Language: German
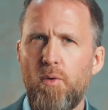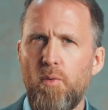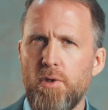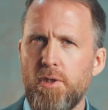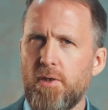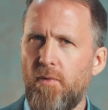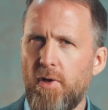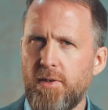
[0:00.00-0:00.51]

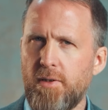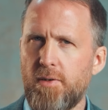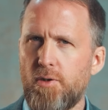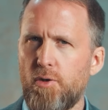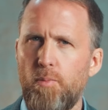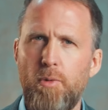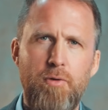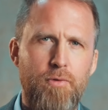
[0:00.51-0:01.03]
uns, was es
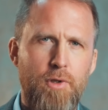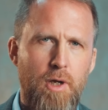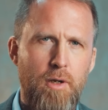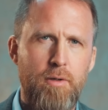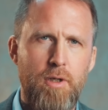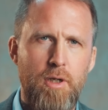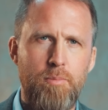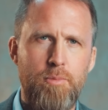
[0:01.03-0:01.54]
zum
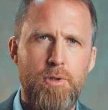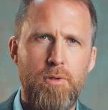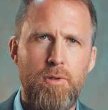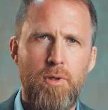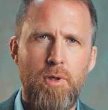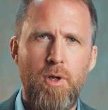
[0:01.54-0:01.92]
Iftare gibt.